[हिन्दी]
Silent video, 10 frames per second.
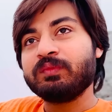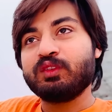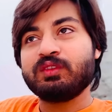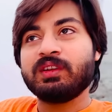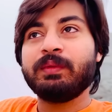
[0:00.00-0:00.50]

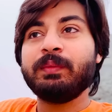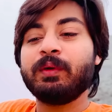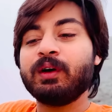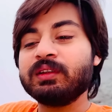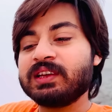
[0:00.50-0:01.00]
तो सभी
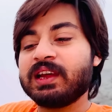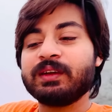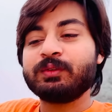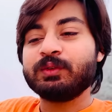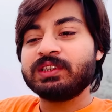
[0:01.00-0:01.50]
बहुत ज़्यादा
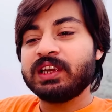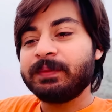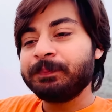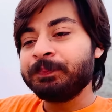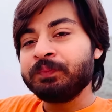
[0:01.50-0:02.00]
खुश हैं
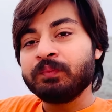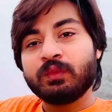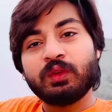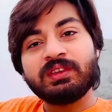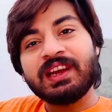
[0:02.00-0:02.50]

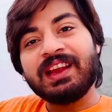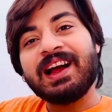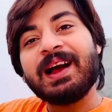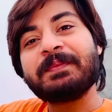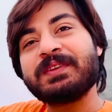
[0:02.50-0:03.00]
तो इन
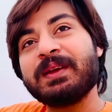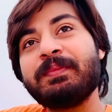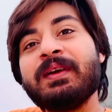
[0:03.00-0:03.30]
आप सब